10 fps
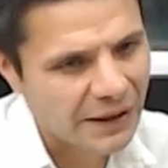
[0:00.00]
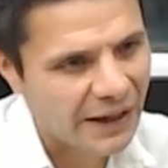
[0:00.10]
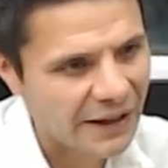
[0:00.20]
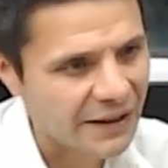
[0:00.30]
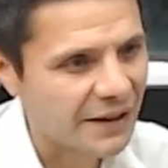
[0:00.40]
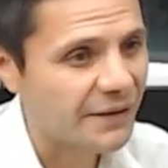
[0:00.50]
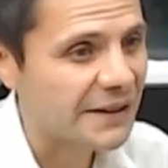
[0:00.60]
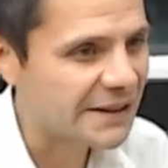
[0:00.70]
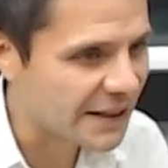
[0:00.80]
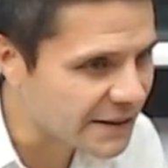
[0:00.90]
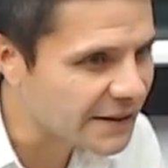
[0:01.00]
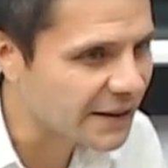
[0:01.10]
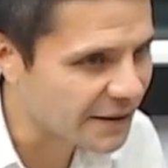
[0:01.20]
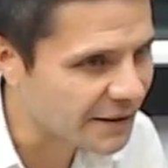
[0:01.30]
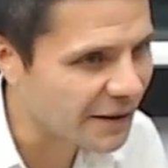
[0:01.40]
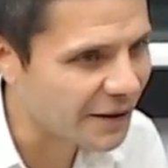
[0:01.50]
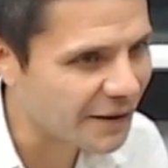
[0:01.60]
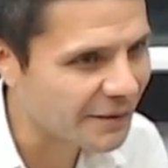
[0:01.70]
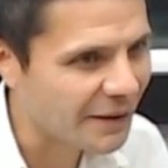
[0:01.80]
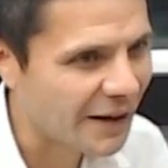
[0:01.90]
hay ineficiencia,
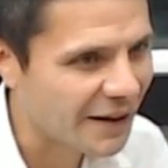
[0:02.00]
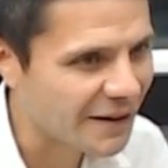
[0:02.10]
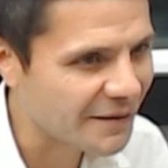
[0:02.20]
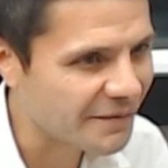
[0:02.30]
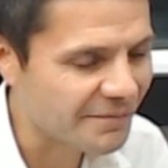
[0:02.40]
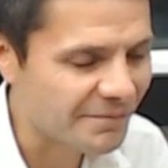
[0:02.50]
eh, hay